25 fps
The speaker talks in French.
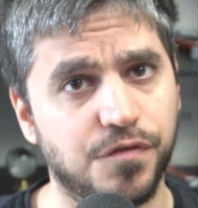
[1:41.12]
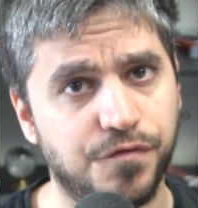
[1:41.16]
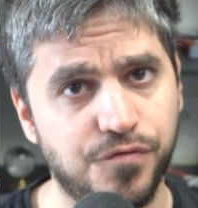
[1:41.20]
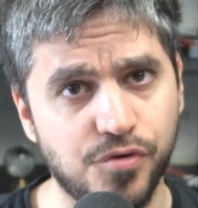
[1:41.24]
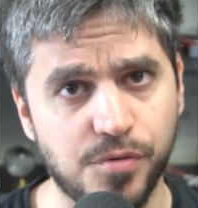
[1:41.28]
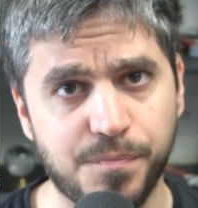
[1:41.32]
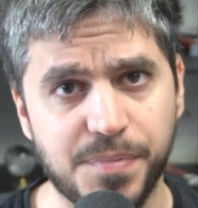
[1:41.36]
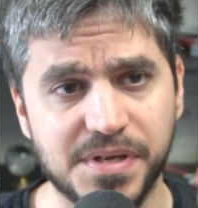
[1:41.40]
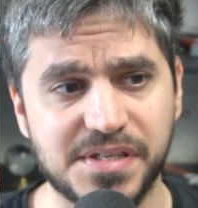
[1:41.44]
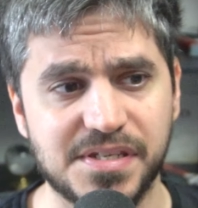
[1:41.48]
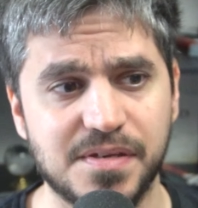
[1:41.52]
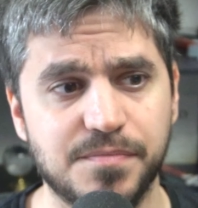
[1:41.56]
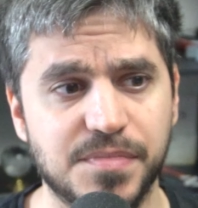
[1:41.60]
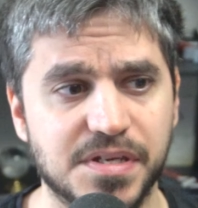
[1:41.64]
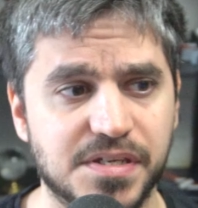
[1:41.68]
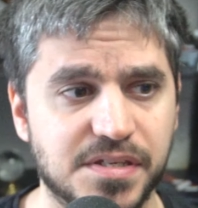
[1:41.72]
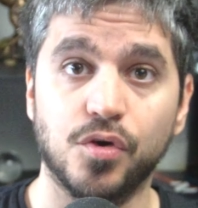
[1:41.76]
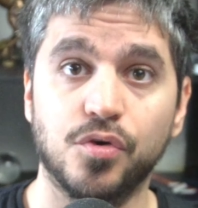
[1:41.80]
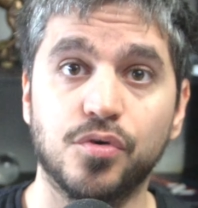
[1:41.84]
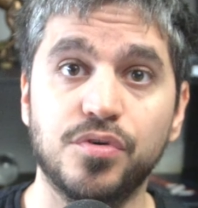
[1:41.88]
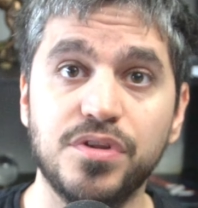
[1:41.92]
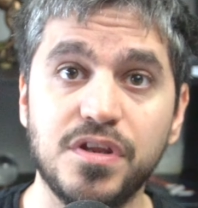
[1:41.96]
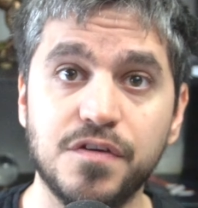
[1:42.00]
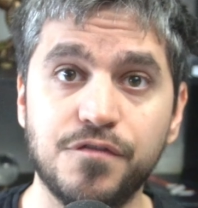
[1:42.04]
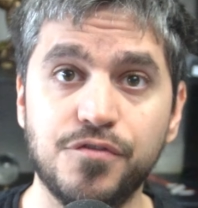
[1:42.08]
full pessimiste.
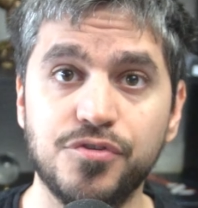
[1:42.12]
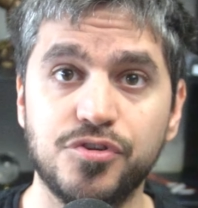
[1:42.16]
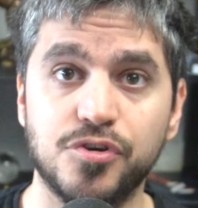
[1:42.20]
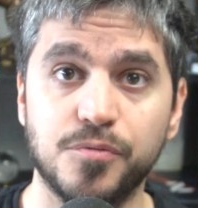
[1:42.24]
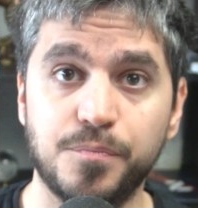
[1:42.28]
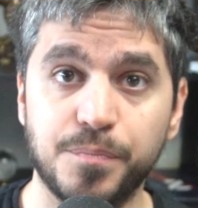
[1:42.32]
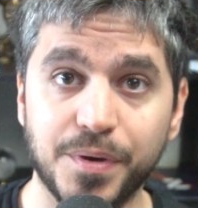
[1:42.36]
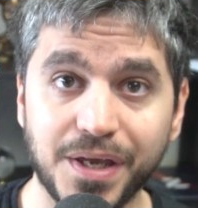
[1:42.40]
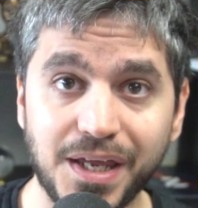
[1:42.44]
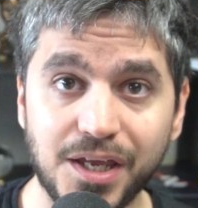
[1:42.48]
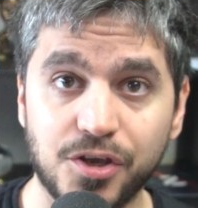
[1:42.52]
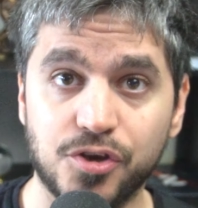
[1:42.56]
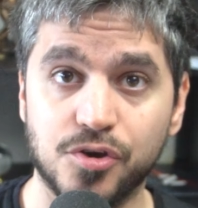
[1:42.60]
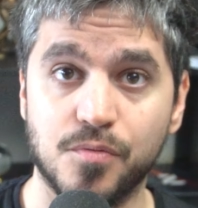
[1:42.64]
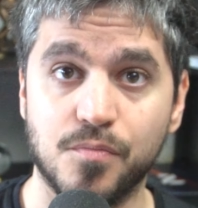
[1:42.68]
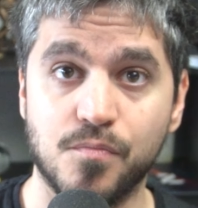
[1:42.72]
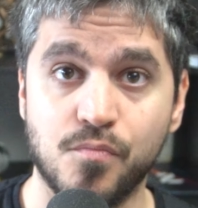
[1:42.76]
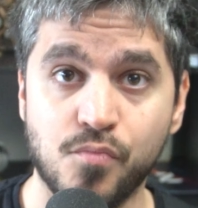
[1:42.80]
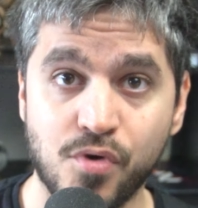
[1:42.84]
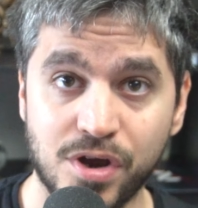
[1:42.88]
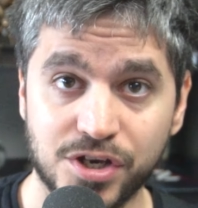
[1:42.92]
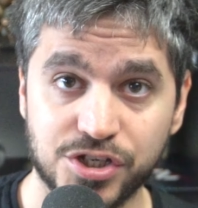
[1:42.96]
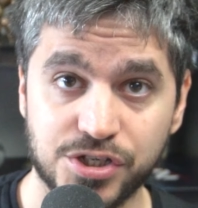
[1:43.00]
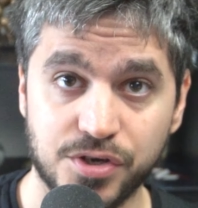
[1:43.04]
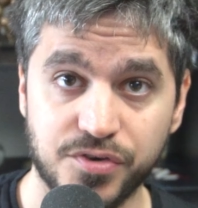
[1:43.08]
Au niveau de prix que
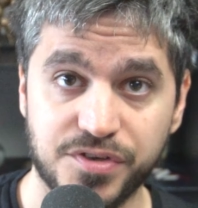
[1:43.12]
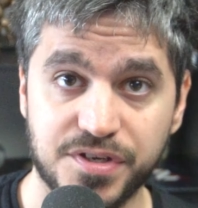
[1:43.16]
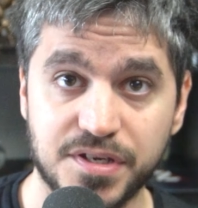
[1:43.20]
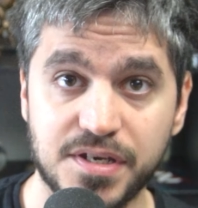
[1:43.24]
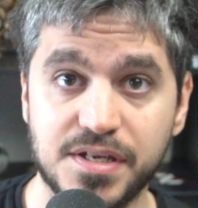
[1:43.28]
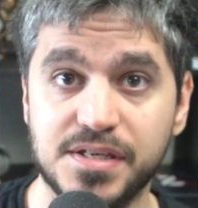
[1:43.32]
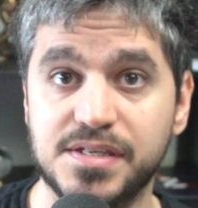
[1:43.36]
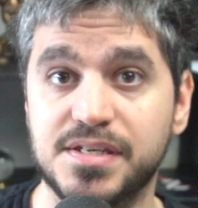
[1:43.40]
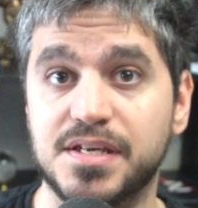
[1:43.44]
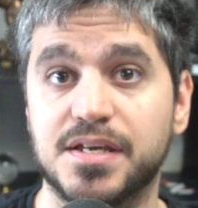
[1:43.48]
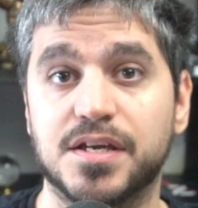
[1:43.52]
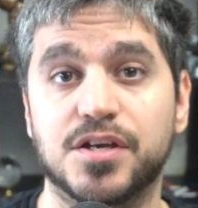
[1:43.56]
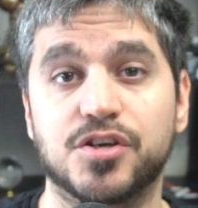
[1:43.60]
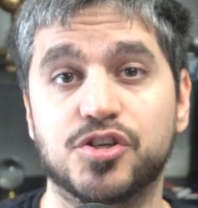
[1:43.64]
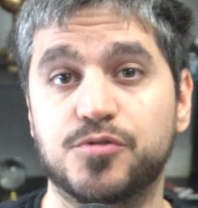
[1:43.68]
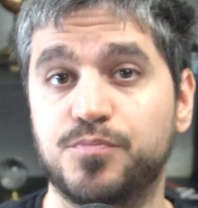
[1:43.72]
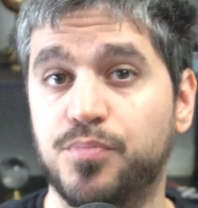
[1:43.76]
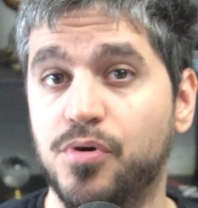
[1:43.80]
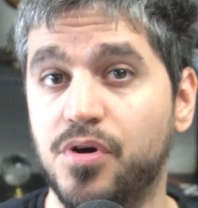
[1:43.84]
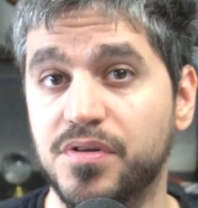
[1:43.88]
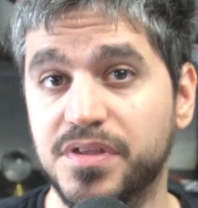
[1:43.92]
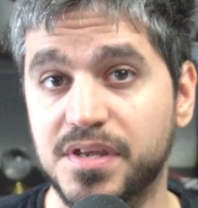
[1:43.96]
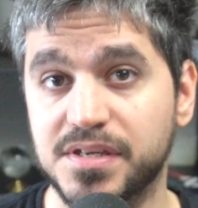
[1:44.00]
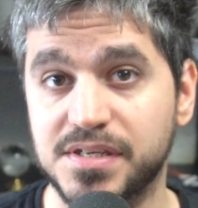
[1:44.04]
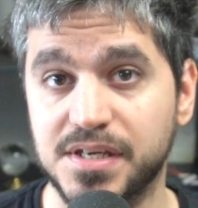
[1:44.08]
moi j'ai utilisé, je
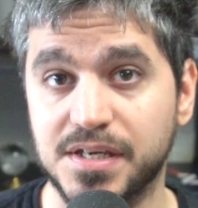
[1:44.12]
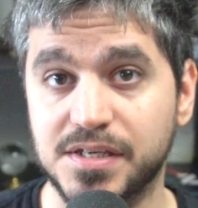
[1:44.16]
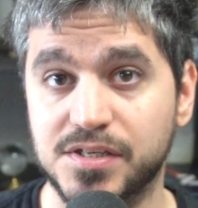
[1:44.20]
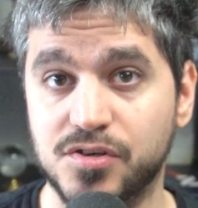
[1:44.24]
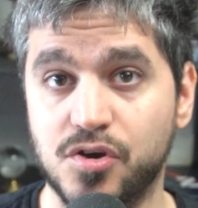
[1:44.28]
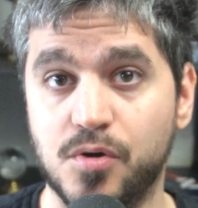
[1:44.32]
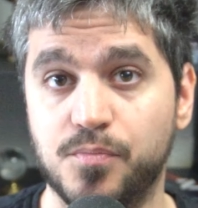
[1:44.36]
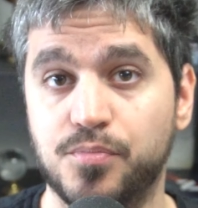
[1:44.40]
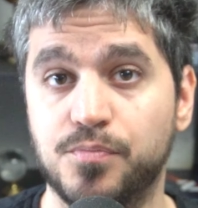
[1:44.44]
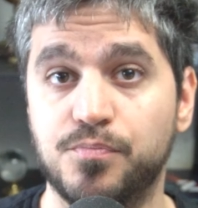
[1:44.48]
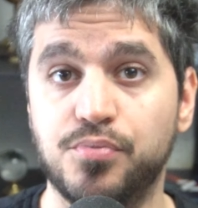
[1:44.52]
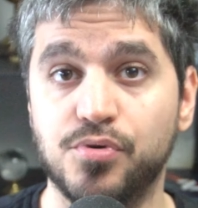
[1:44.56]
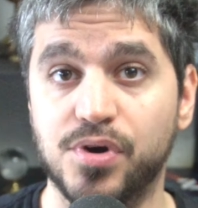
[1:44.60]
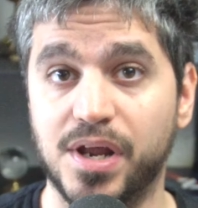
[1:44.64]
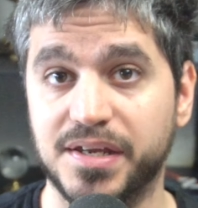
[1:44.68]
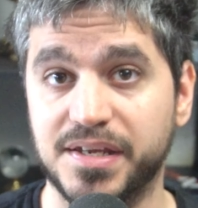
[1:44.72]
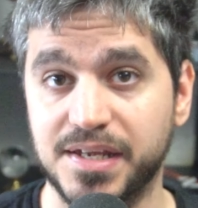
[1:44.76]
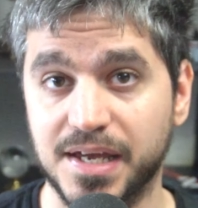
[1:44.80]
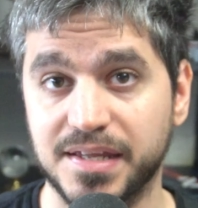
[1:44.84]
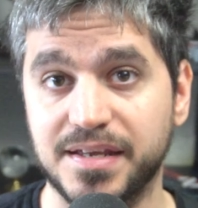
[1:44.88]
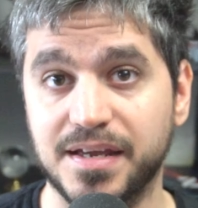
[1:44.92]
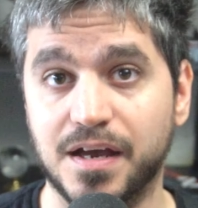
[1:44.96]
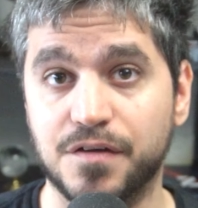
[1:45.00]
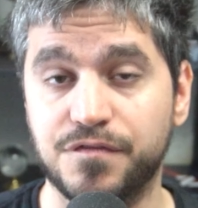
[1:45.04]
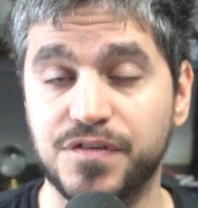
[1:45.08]
prends des exemples pour la
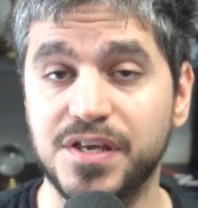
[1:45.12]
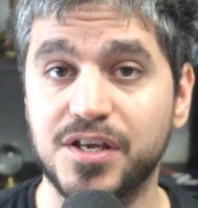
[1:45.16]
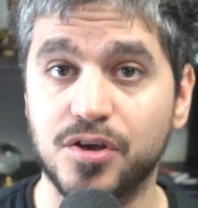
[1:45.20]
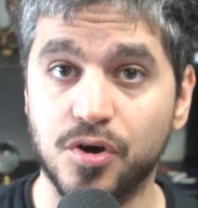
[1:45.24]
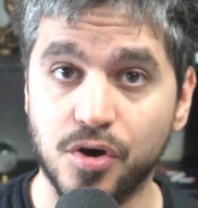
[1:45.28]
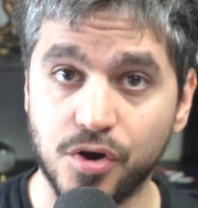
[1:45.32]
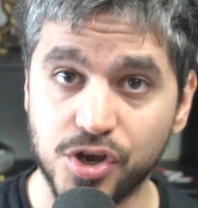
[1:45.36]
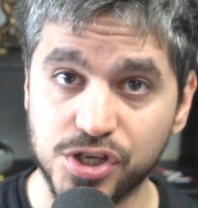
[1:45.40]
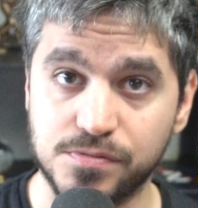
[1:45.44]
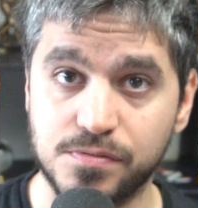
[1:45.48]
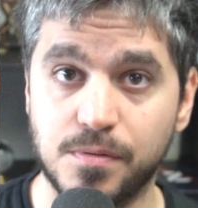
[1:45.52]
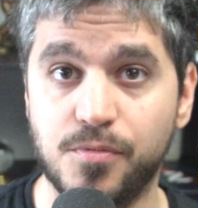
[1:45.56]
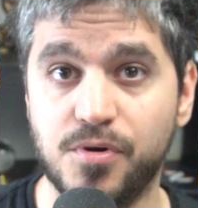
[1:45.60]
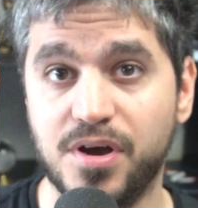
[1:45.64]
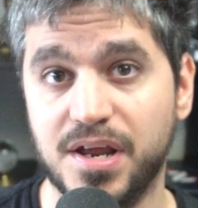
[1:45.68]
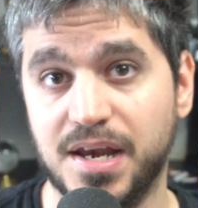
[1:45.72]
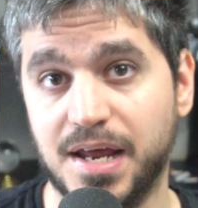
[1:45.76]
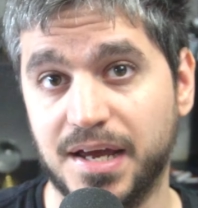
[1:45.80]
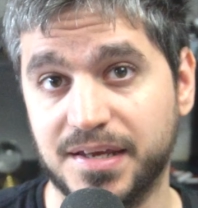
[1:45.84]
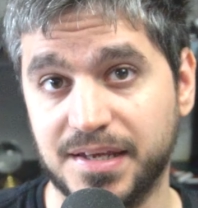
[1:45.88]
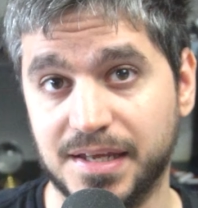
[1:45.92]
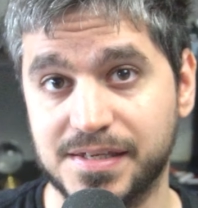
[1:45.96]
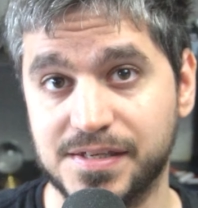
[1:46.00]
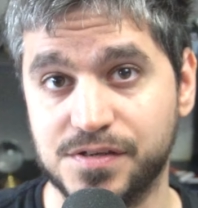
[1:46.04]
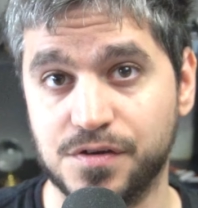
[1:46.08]
carte graphique, en ce moment elle est à
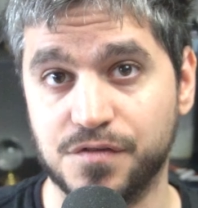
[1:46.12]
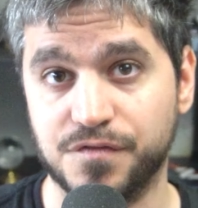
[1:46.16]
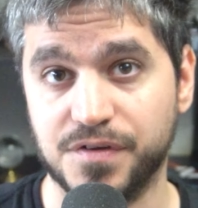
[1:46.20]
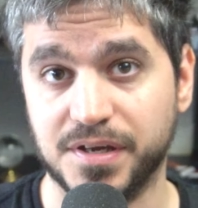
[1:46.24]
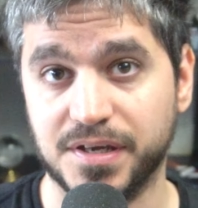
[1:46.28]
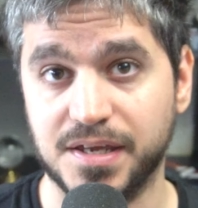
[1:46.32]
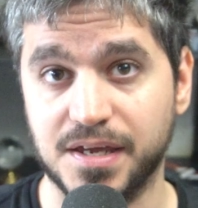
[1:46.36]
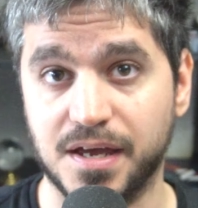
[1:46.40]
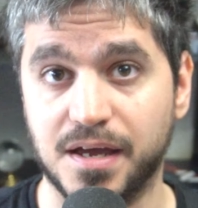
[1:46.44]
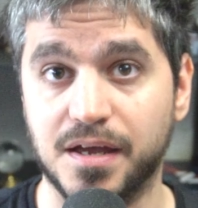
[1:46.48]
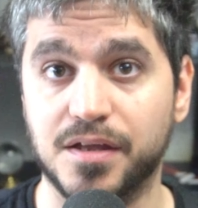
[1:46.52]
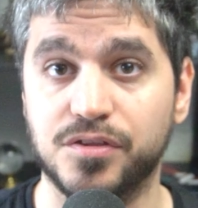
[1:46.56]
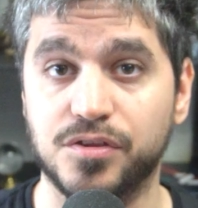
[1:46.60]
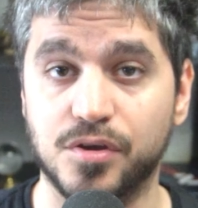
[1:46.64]
420K.